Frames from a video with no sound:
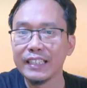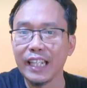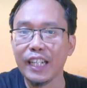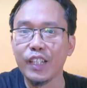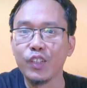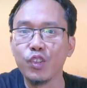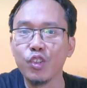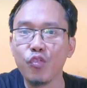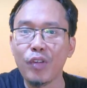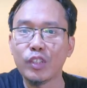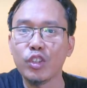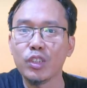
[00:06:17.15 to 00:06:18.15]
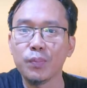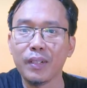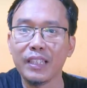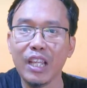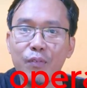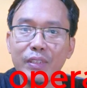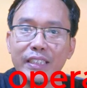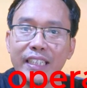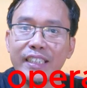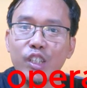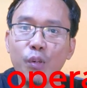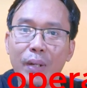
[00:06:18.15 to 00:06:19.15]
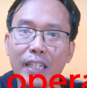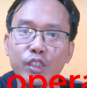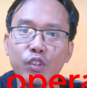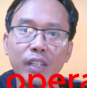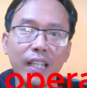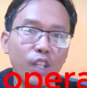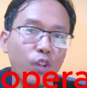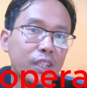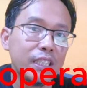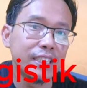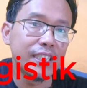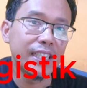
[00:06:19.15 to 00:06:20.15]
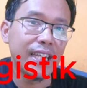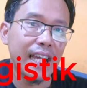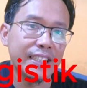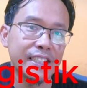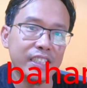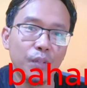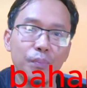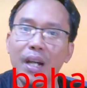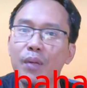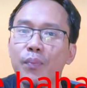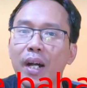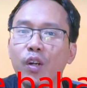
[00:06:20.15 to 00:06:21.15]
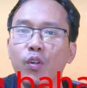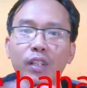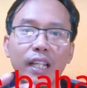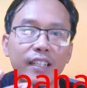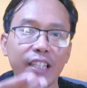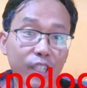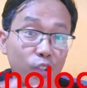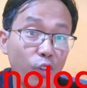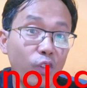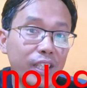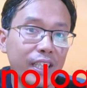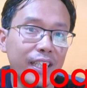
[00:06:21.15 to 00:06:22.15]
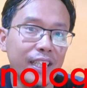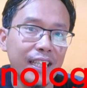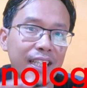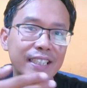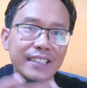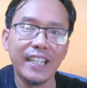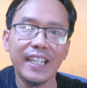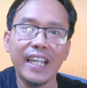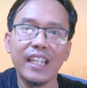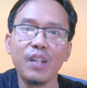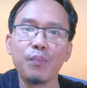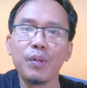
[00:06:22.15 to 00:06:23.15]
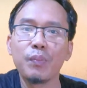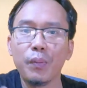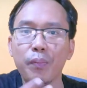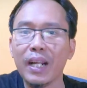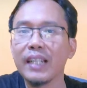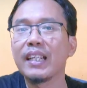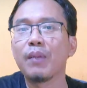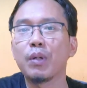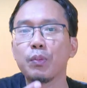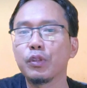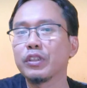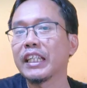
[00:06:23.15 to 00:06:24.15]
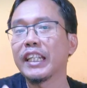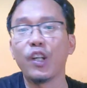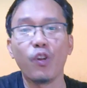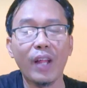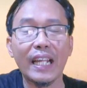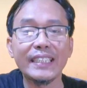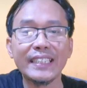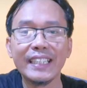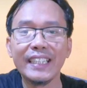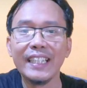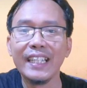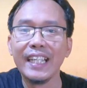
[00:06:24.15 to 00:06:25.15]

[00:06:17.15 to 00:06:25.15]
Selain itu, faktor seperti efisiensi operasional, logistik, akses ke bahan baku, dan teknologi seringkali lebih berperan dalam keputusan relokasi.